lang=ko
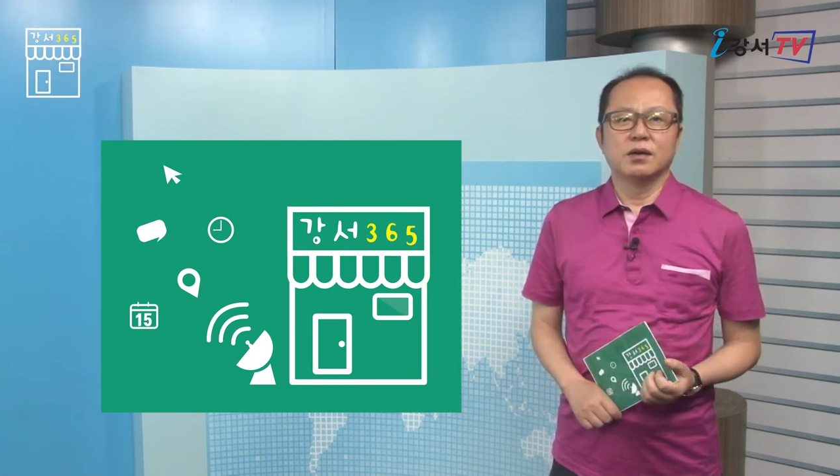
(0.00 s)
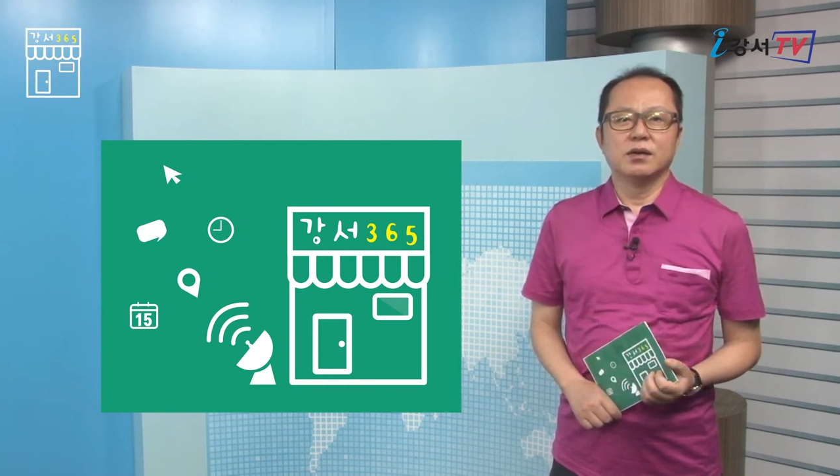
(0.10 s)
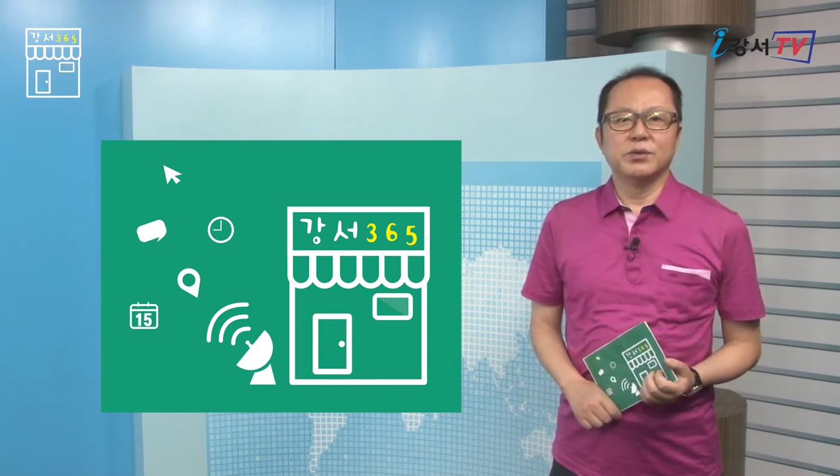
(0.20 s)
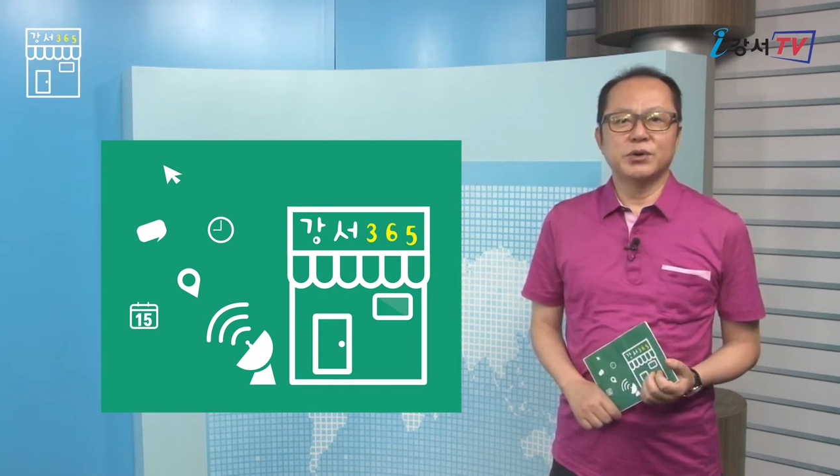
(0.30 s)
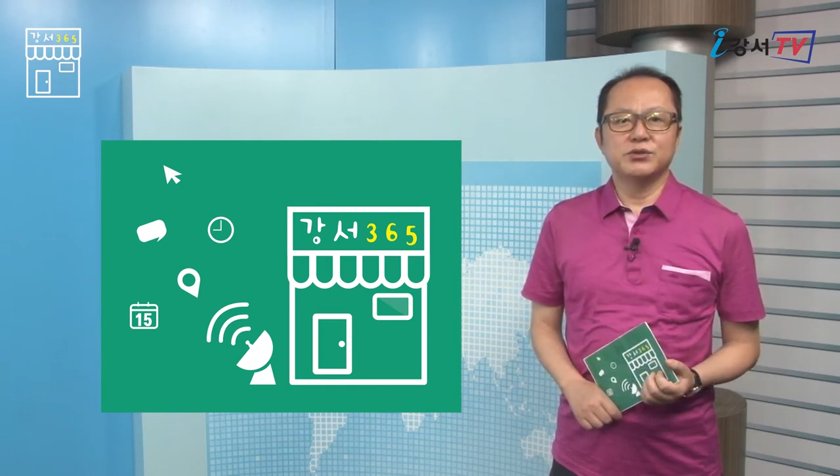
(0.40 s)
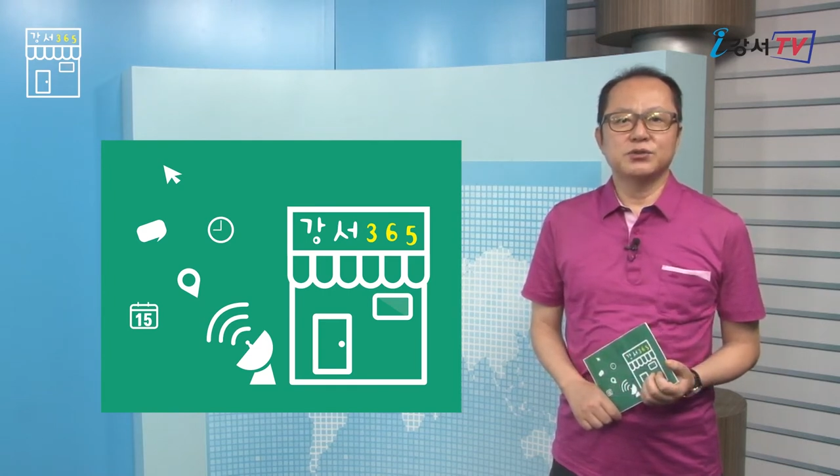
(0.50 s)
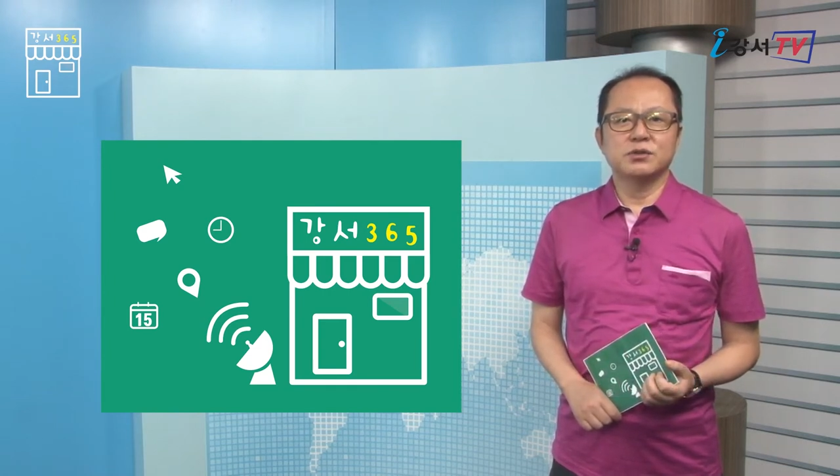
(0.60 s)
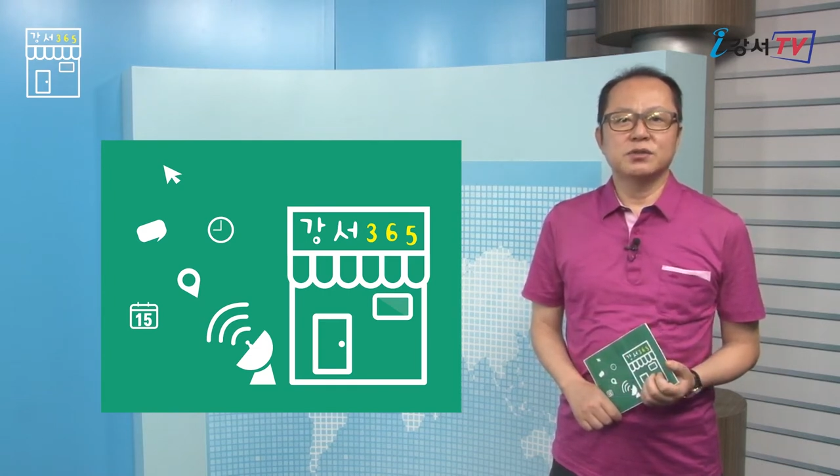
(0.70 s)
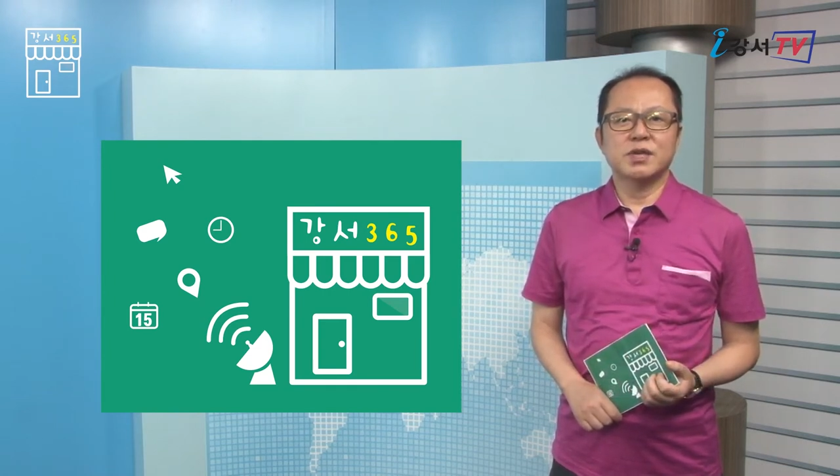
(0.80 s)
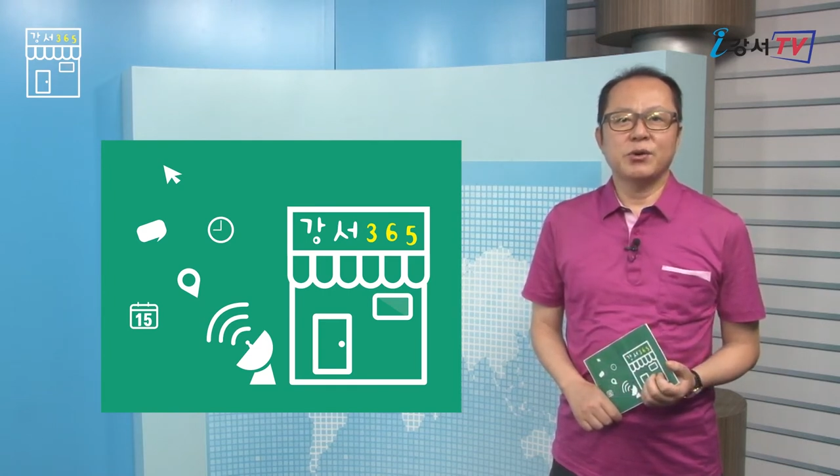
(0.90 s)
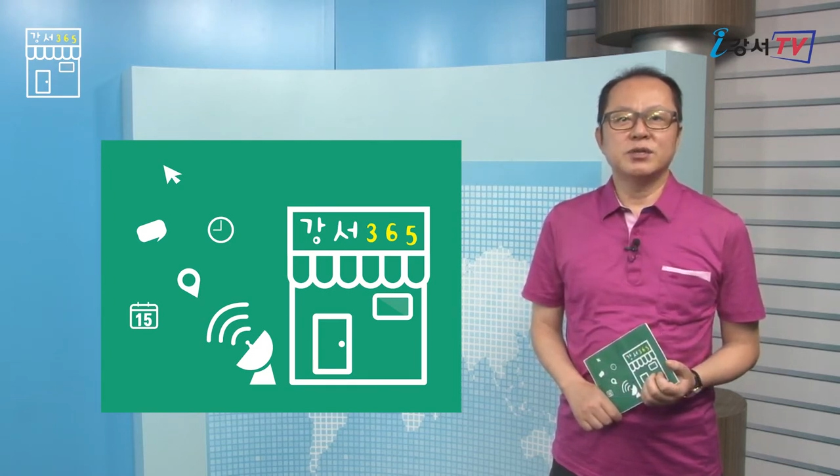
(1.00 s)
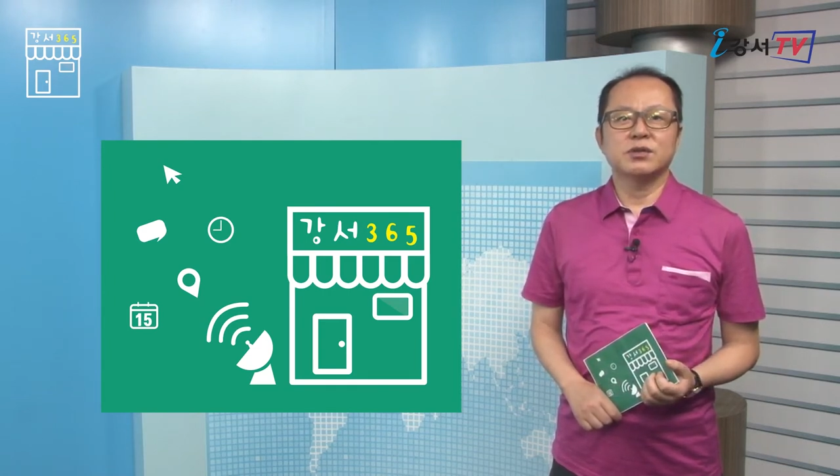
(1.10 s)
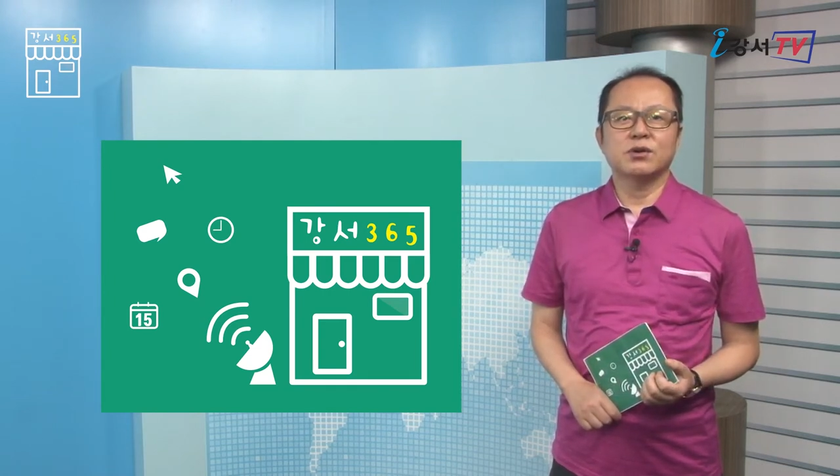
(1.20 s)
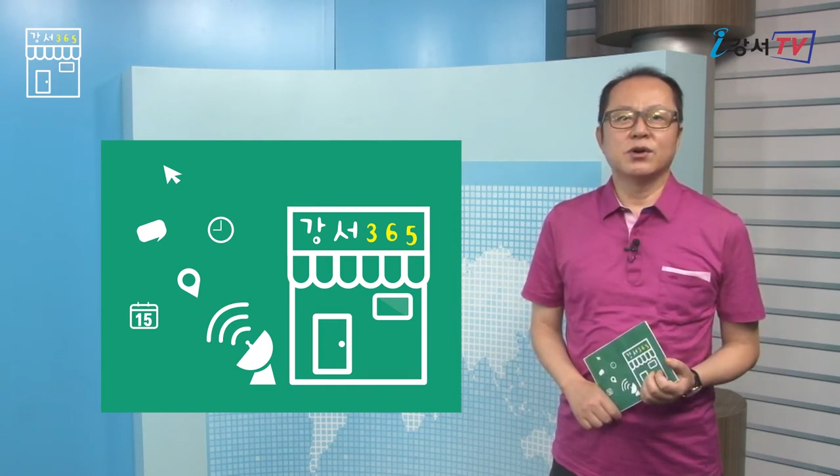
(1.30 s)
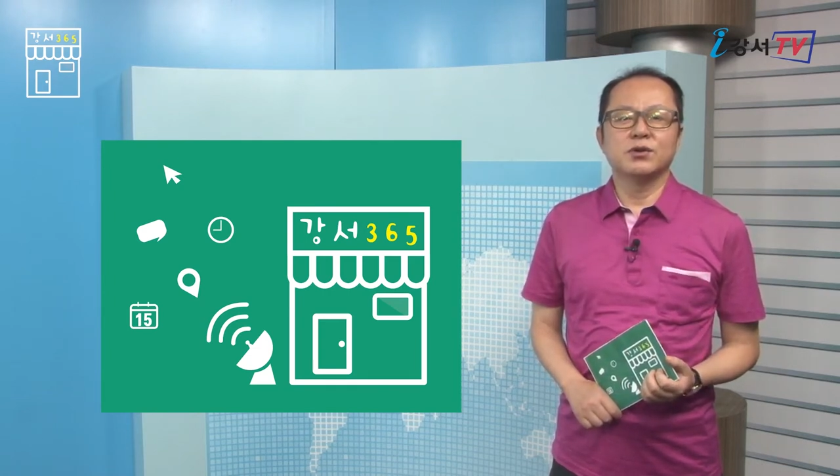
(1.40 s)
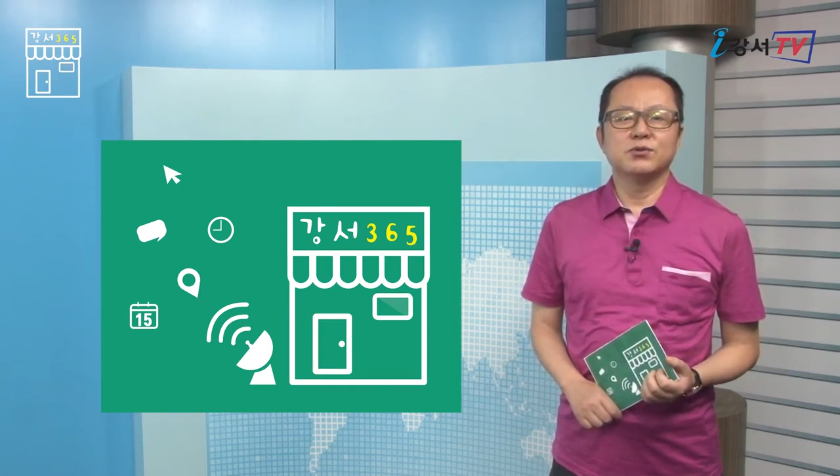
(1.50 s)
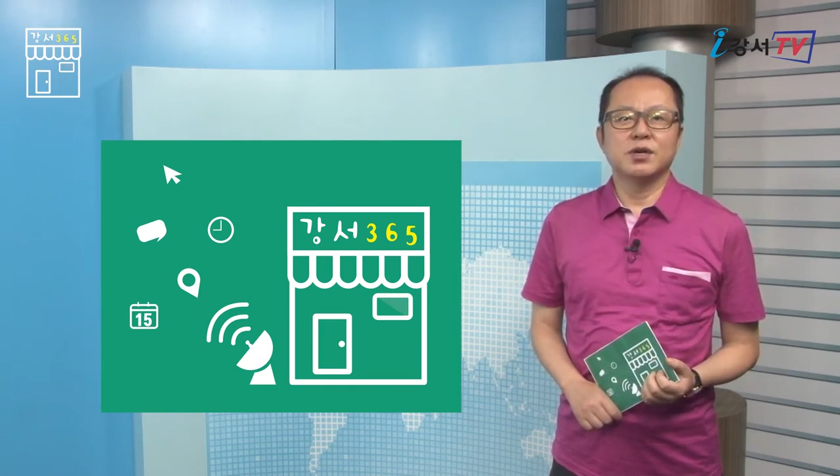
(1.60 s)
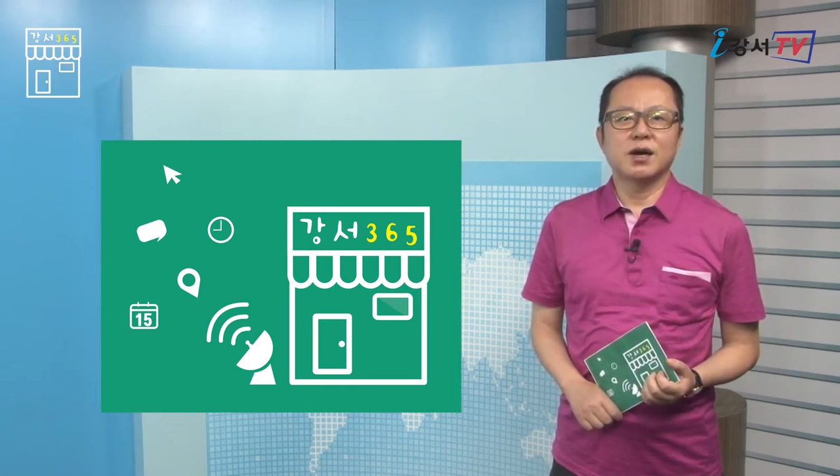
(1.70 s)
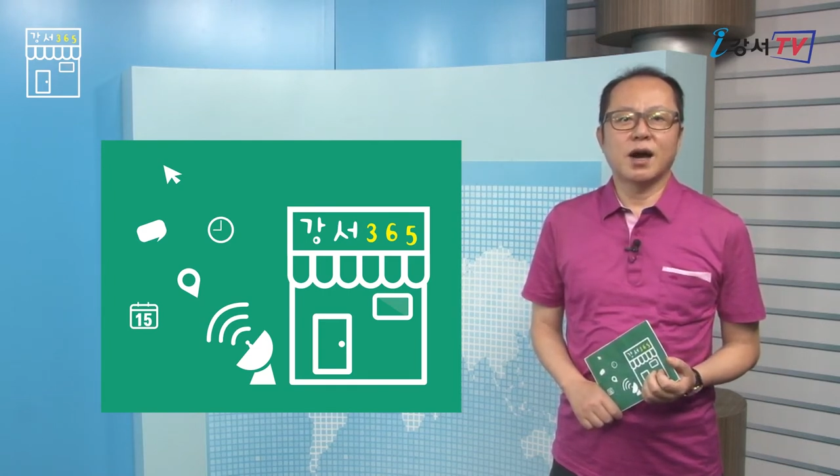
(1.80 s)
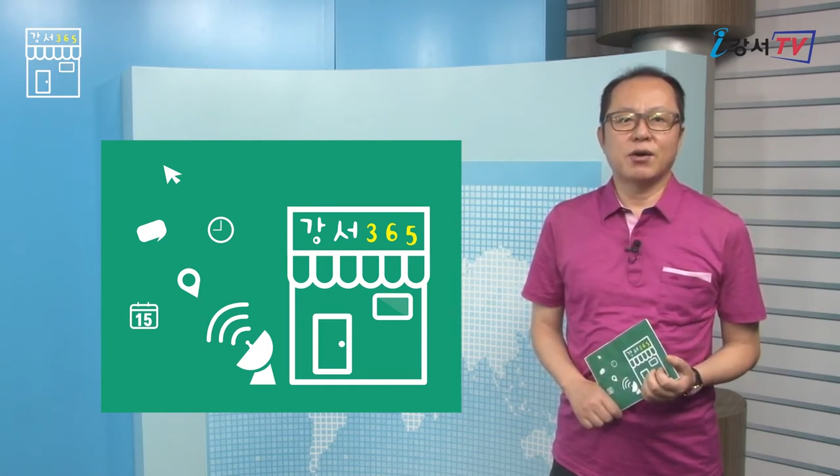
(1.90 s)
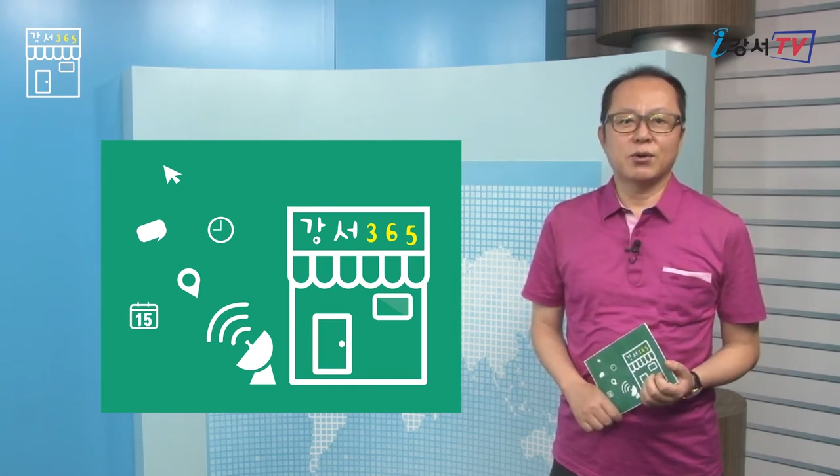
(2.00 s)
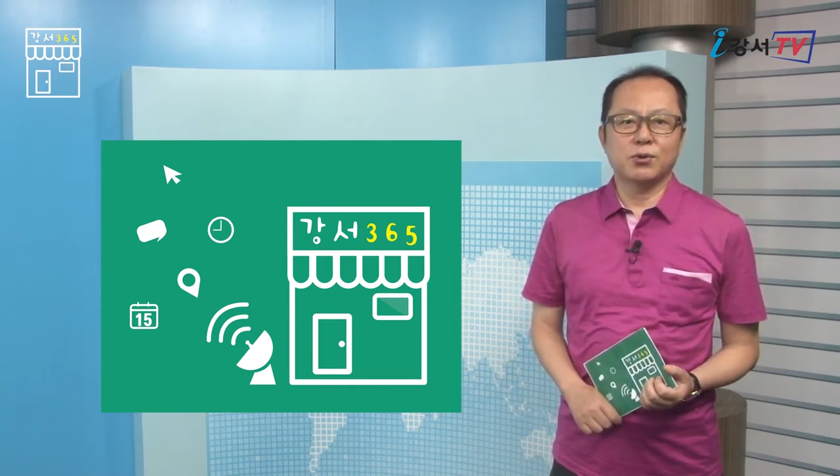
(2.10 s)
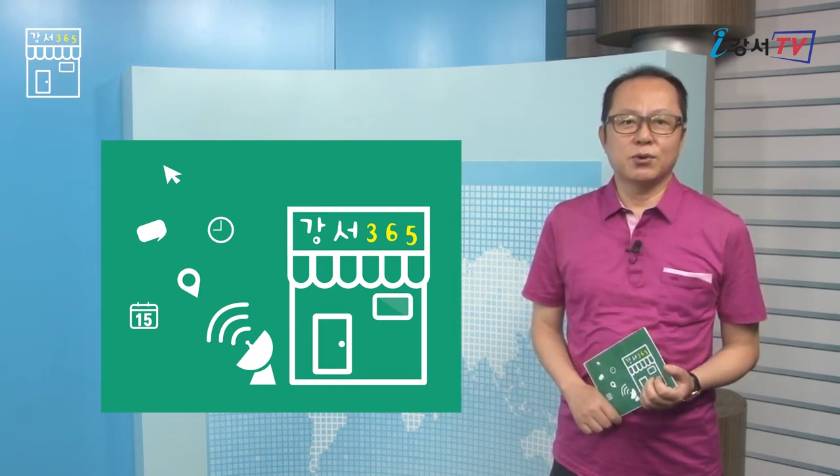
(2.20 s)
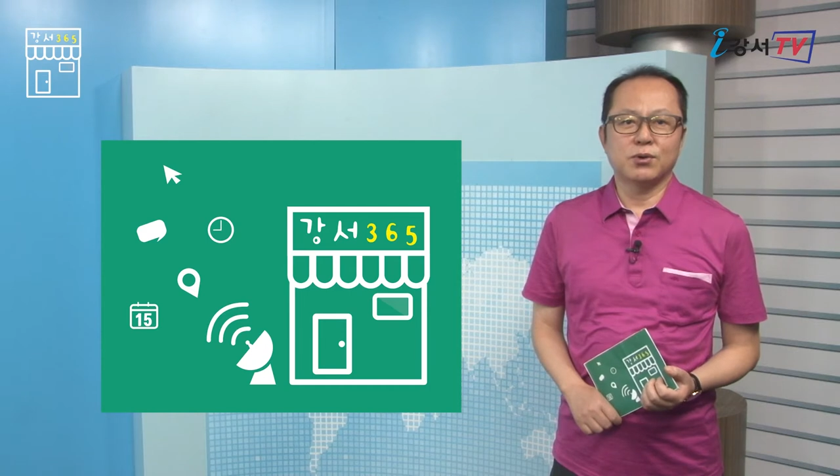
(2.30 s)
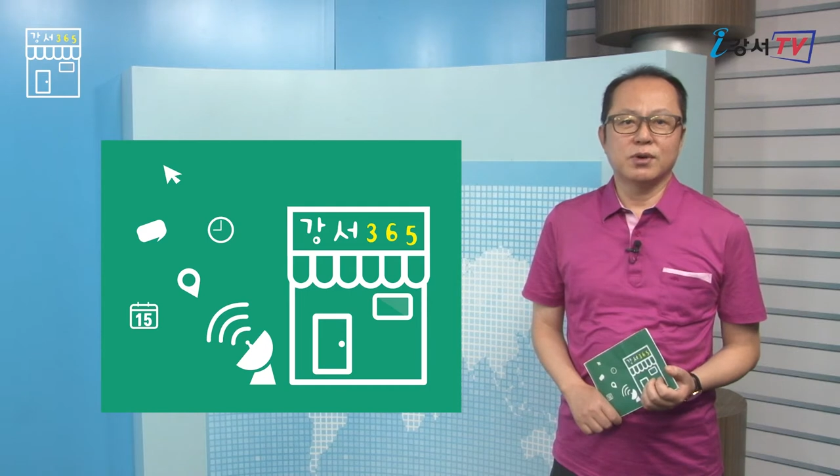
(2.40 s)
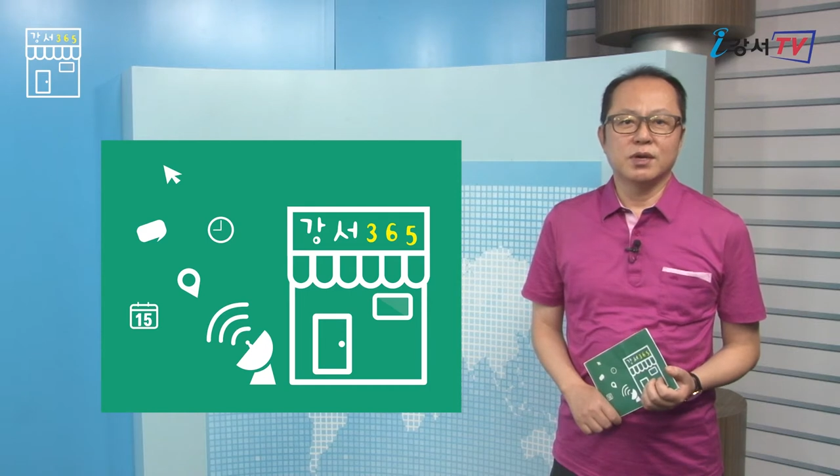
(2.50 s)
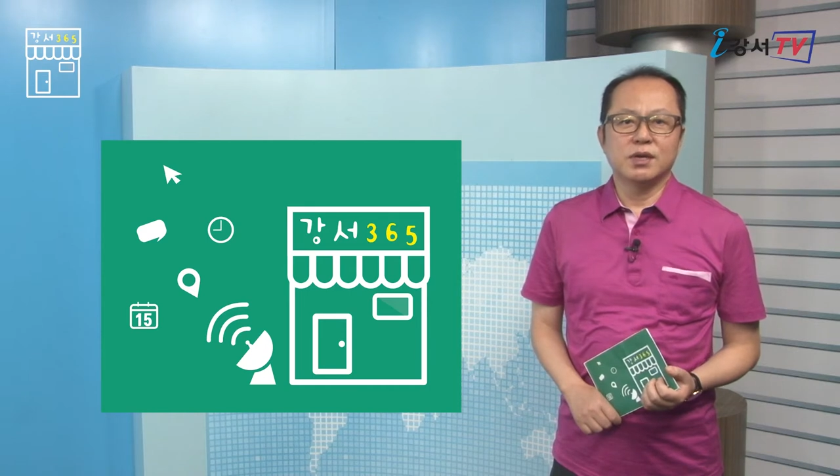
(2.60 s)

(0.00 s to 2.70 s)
이번 주는 사회적 거리두기 강화로